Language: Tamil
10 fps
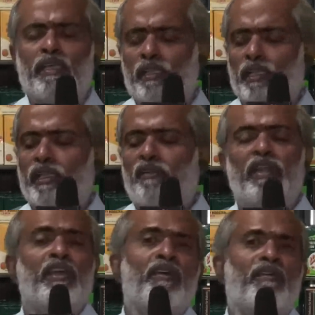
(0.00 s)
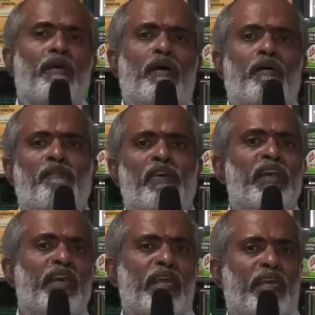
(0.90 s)
இது இந்த வெனு
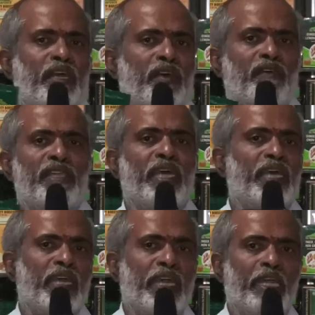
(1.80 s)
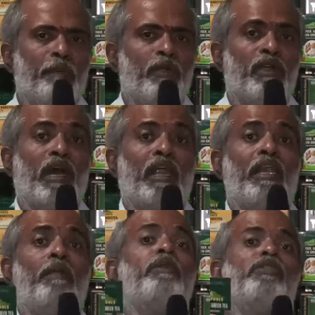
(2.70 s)
ஃபெனுகிரிக்கு வெந்தய கிரீன் டீ மட்டும்
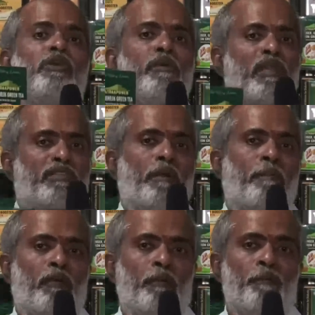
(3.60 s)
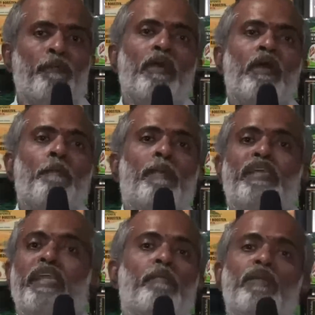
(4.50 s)
காலையில் எம்டி ஸ்டமக்கில் சாப்பிட்ணும் மற்ற
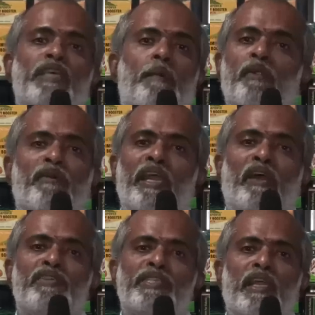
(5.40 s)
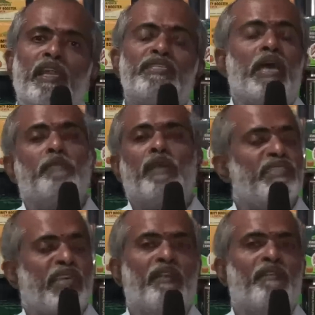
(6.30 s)
டைமில் சாப்பிட வேண்டிய அவசியம் இல்லை சாப்பிட்டாலும்
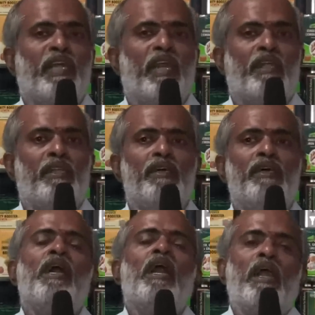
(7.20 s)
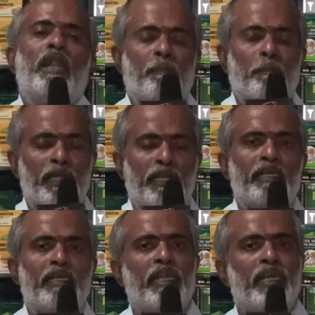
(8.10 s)
சைடு எஃபெக்ட் கிடையாது ஆனால் பட்
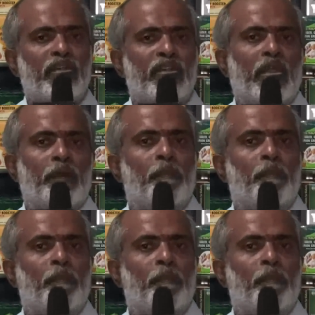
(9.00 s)
இங்கே இருக்கிறது எல்லாமே